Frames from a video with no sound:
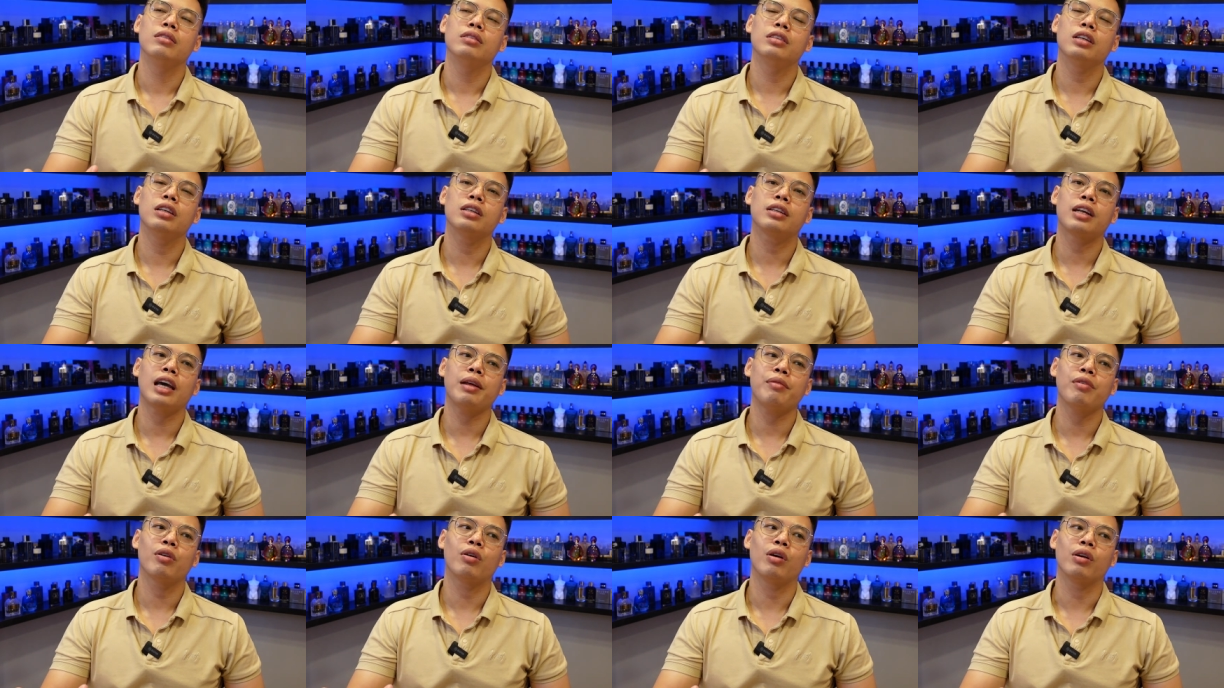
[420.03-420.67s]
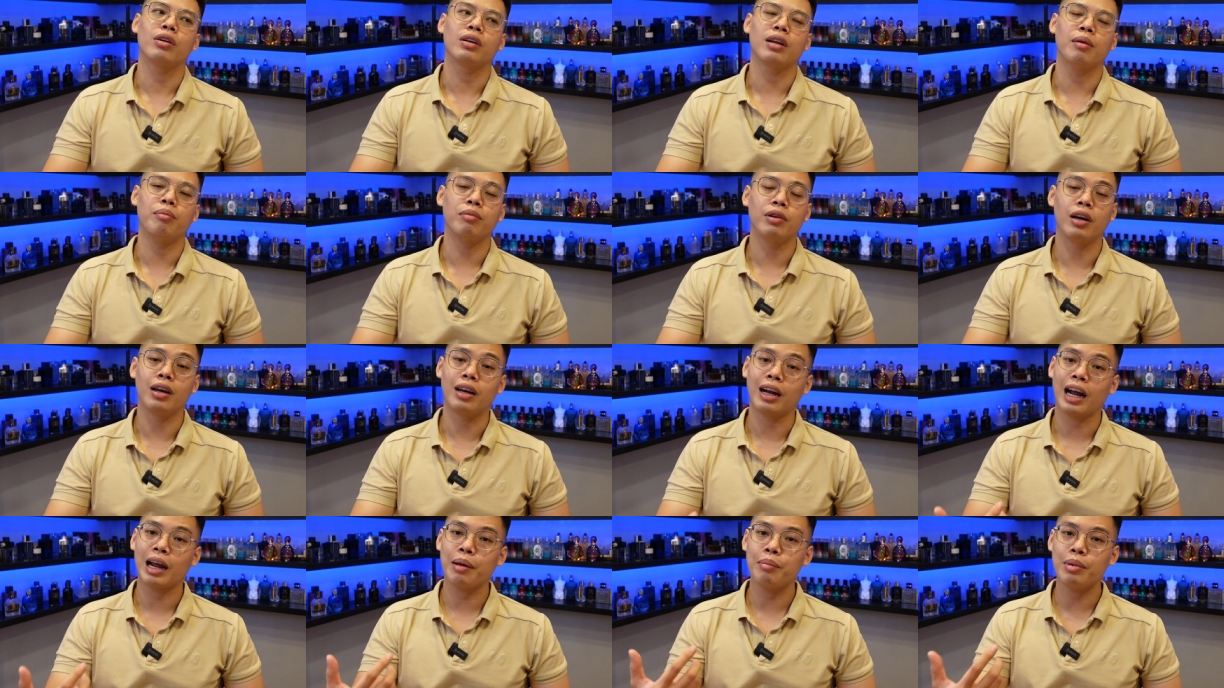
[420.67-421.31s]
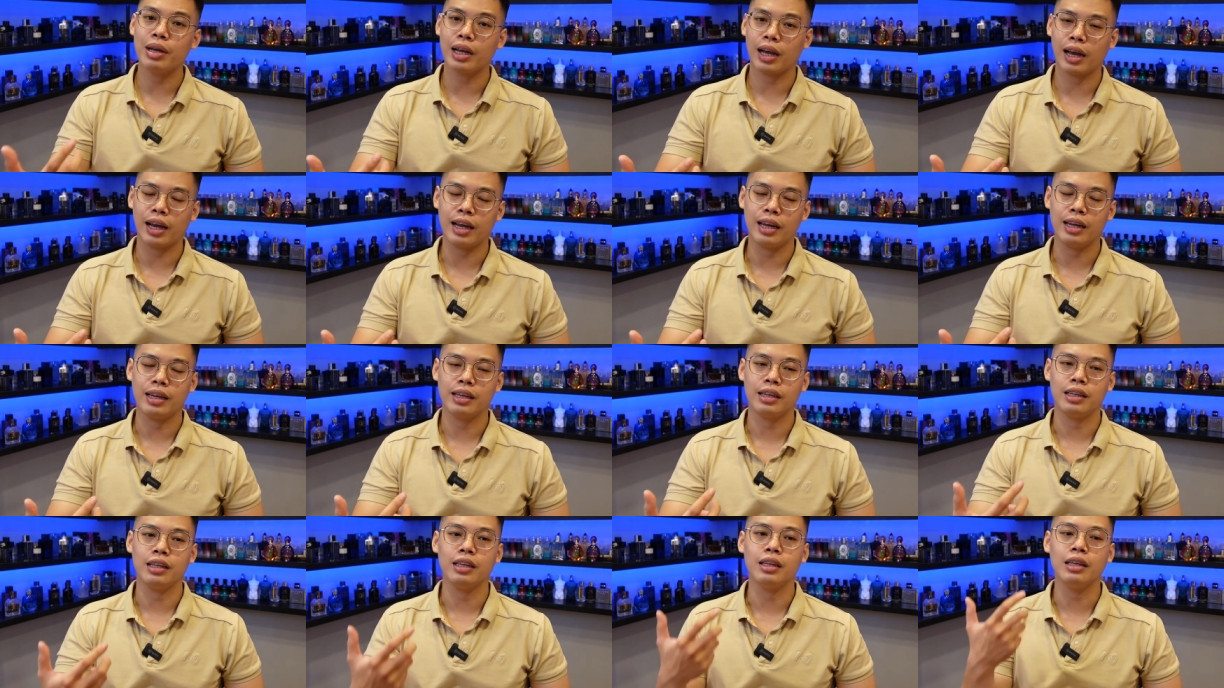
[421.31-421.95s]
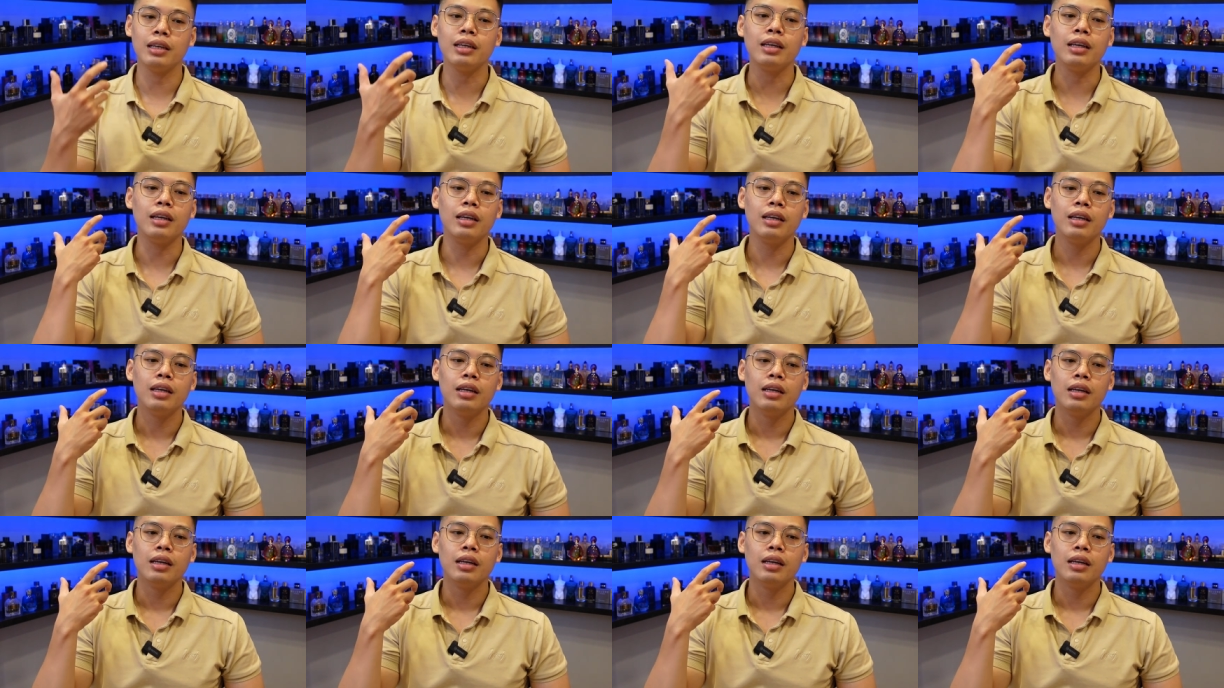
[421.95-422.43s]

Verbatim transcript: rơi test vào khoảng tầm gần 20 ngày thì